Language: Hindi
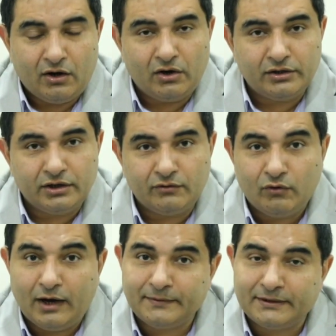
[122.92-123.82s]
और
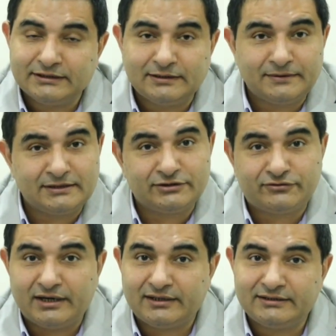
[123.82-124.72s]
वो आपके जिसम के अंदर
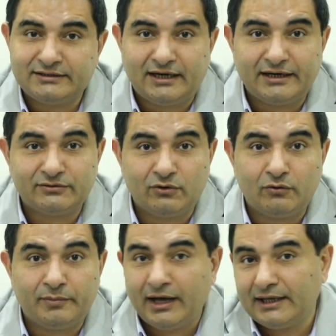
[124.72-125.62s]
ट्राइग्लिसराइड को
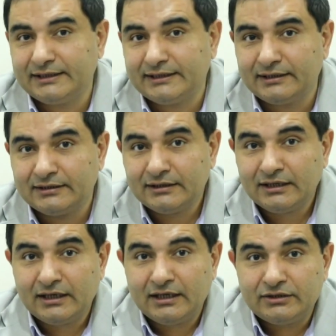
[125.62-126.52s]
बढ़ा देगा
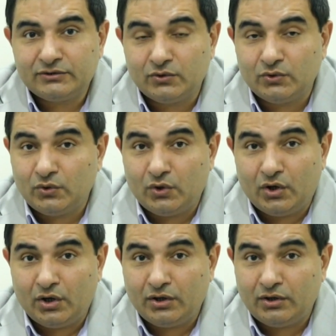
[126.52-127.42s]
तो
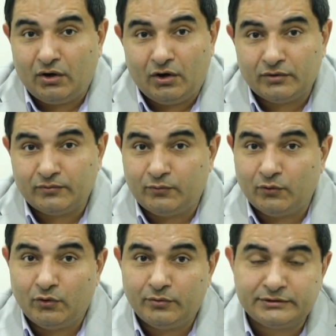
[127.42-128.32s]
और
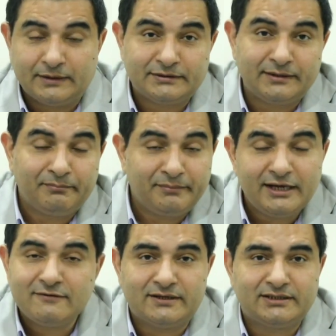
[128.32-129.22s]
वो सबसे
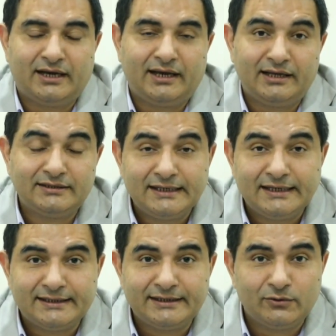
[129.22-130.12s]
मेन वजह है
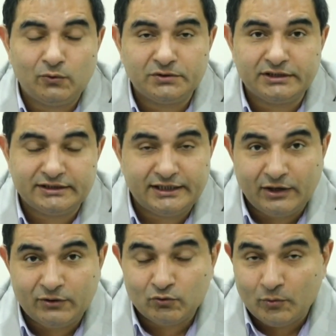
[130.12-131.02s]
दिल की खून की
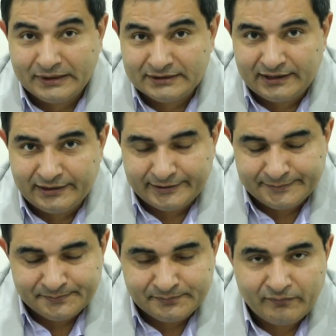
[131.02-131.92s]
शरियानों को बंद करने का
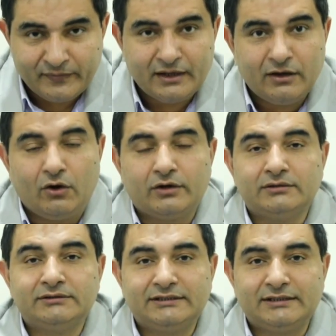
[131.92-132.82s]
और
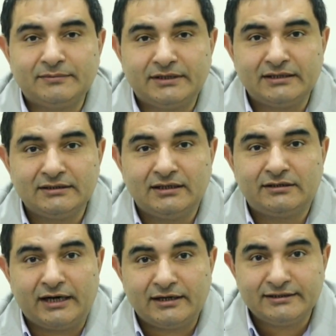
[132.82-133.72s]
जिसम के अंदर
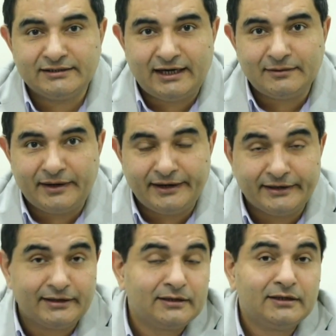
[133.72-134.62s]
ट्राइग्लिसराइड बढ़ने
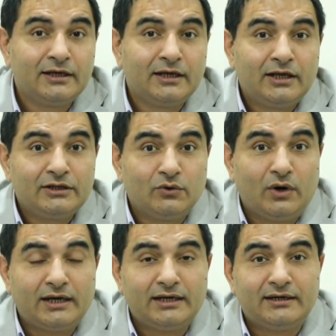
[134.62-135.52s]
का तो
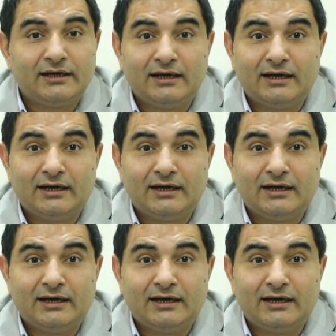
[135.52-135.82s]
अगर